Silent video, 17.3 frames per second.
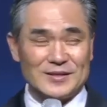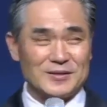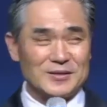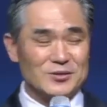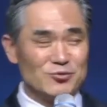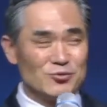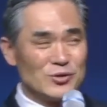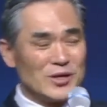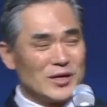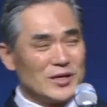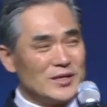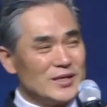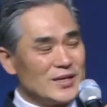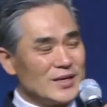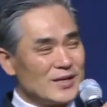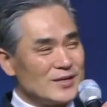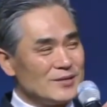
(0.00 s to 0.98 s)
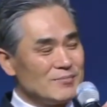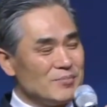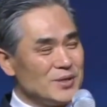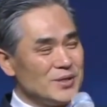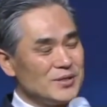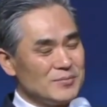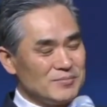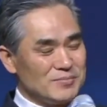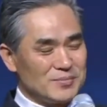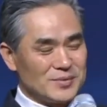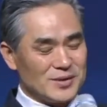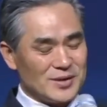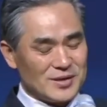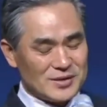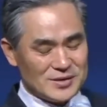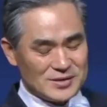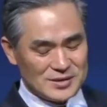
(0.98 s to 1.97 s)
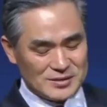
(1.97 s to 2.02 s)
예, 유대인이라는 믿음,
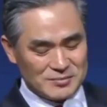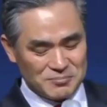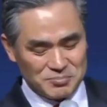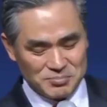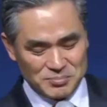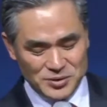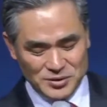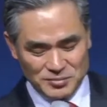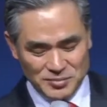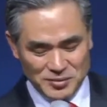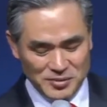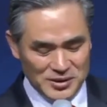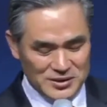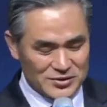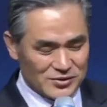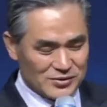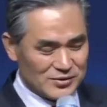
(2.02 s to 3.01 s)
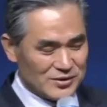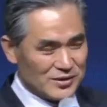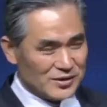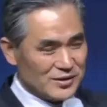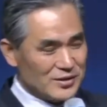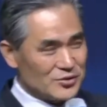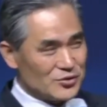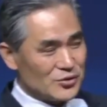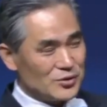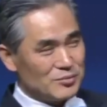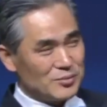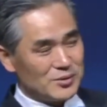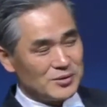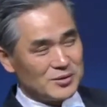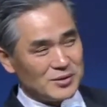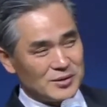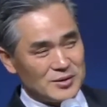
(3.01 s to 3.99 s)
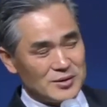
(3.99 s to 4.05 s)
예, 믿음의 백성들이
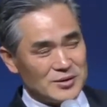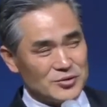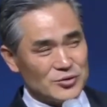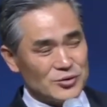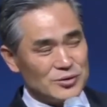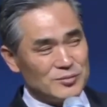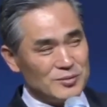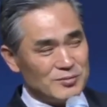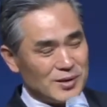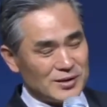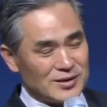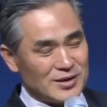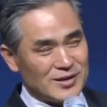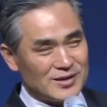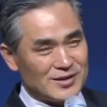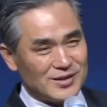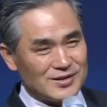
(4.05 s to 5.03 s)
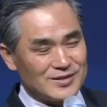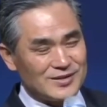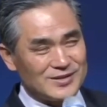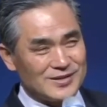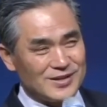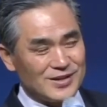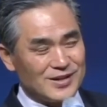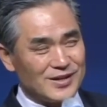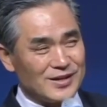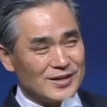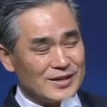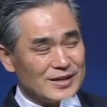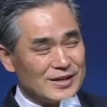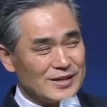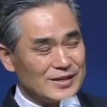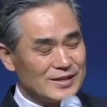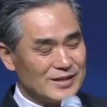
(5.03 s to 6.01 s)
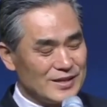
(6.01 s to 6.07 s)
예수님이 예수님을 막 따라다니는데,
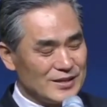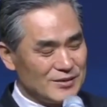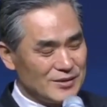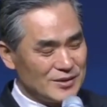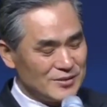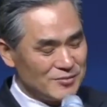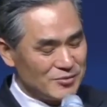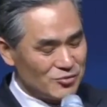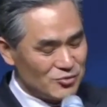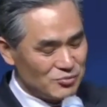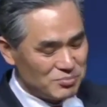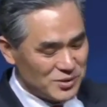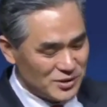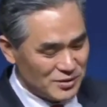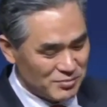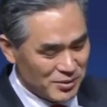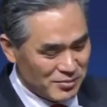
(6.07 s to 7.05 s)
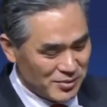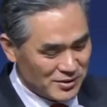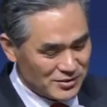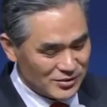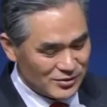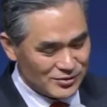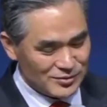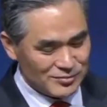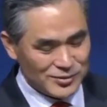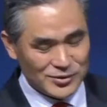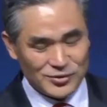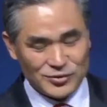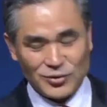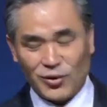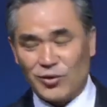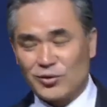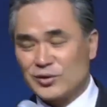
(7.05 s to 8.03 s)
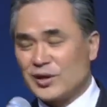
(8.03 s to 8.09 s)
근데 이 믿음의
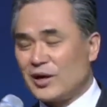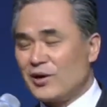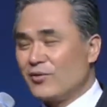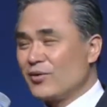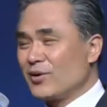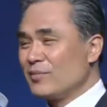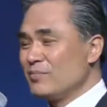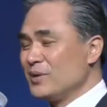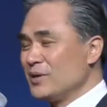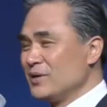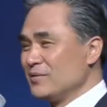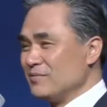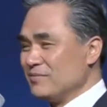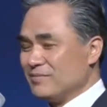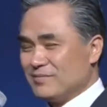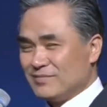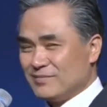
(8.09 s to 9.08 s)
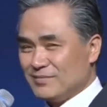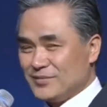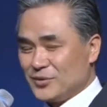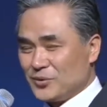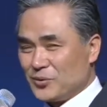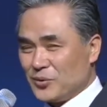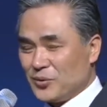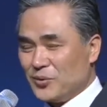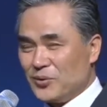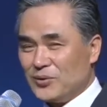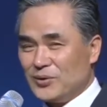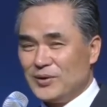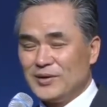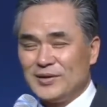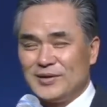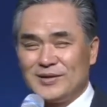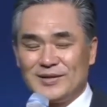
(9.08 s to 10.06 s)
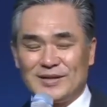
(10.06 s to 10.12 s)
백성들보다 더 탁월한 믿음으로
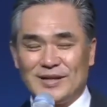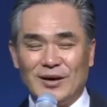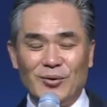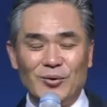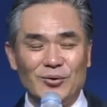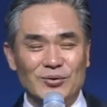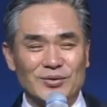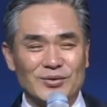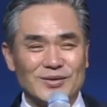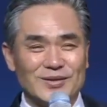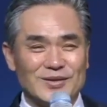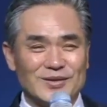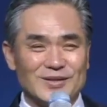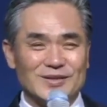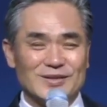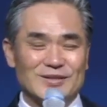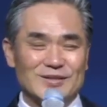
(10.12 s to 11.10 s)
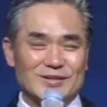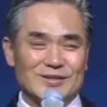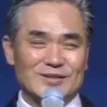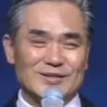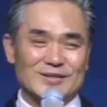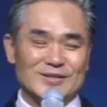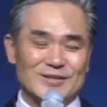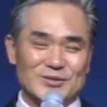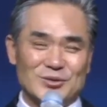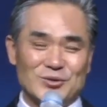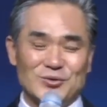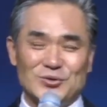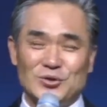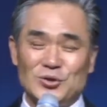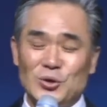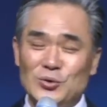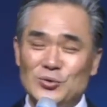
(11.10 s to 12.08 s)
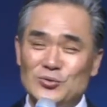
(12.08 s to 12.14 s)
나온 어,
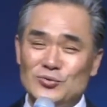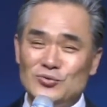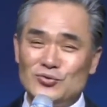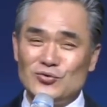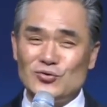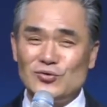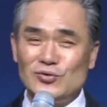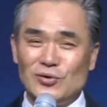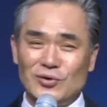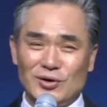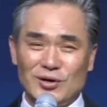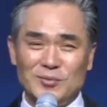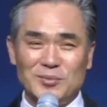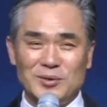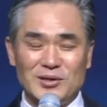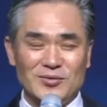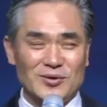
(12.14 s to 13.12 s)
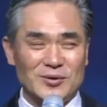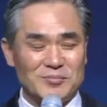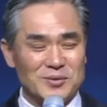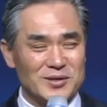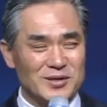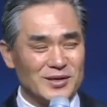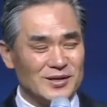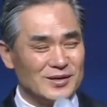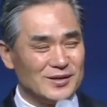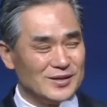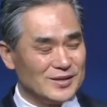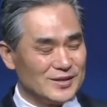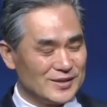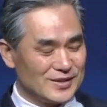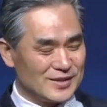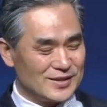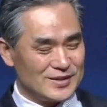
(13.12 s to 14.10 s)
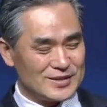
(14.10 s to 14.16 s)
그래서 청출어람이라고 합니다.
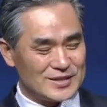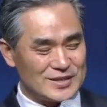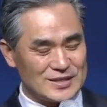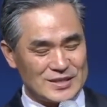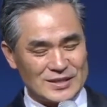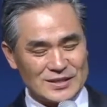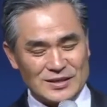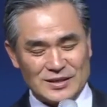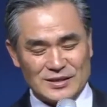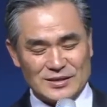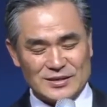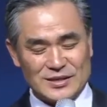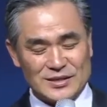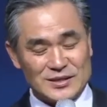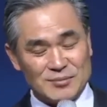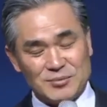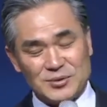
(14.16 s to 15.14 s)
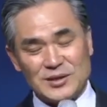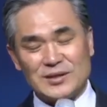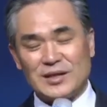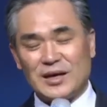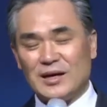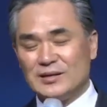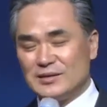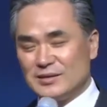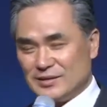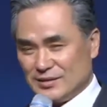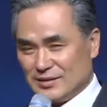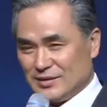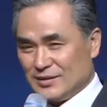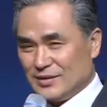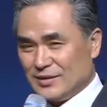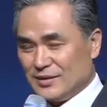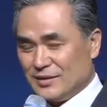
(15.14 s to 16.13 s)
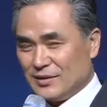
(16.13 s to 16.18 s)
예, 스승 예, 제자보다 나은
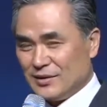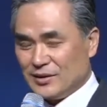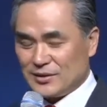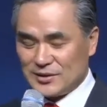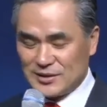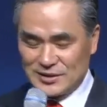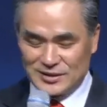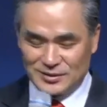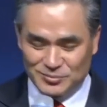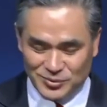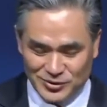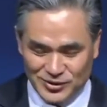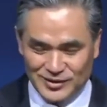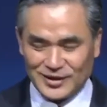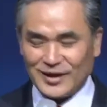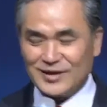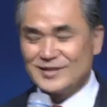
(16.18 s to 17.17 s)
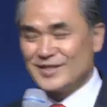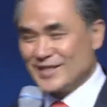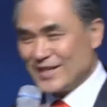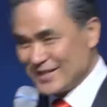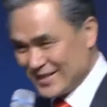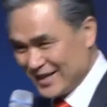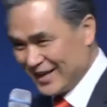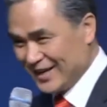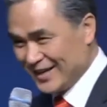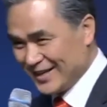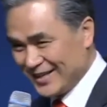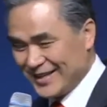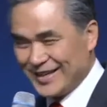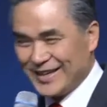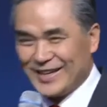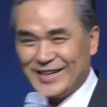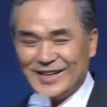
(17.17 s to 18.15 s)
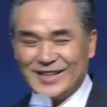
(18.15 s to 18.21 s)
아, 스승보다 나은 제자. 예.